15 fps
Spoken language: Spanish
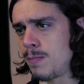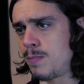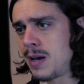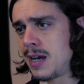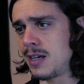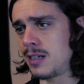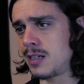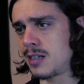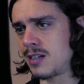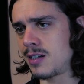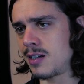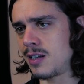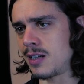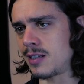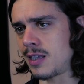
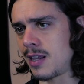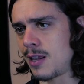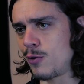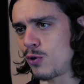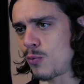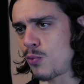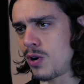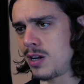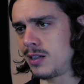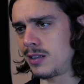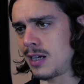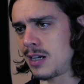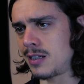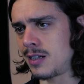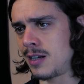veis, está dando
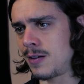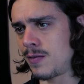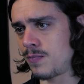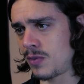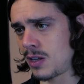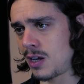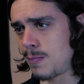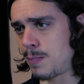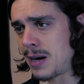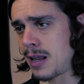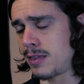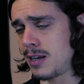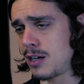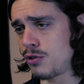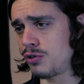vueltas y para
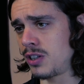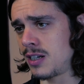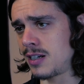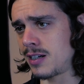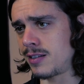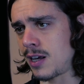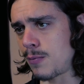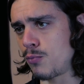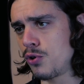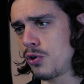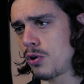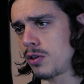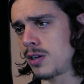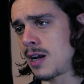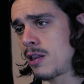hacer eso tienes que estar muy
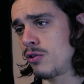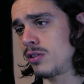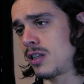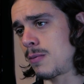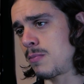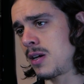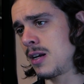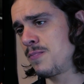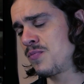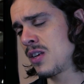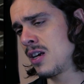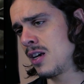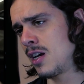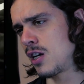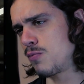coordinado y también
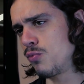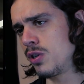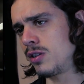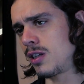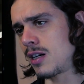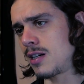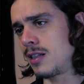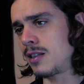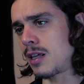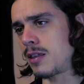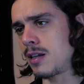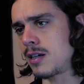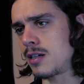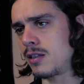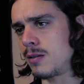es muy interesante
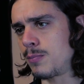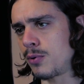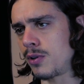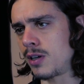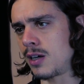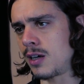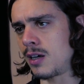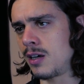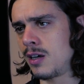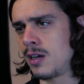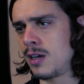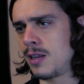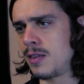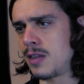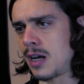hacer ese tipo de,
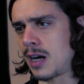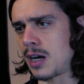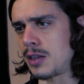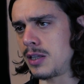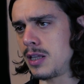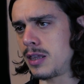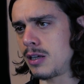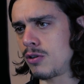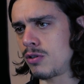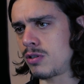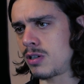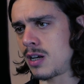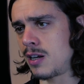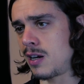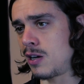
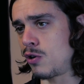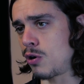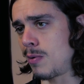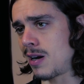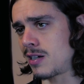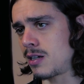ejercicios e innovar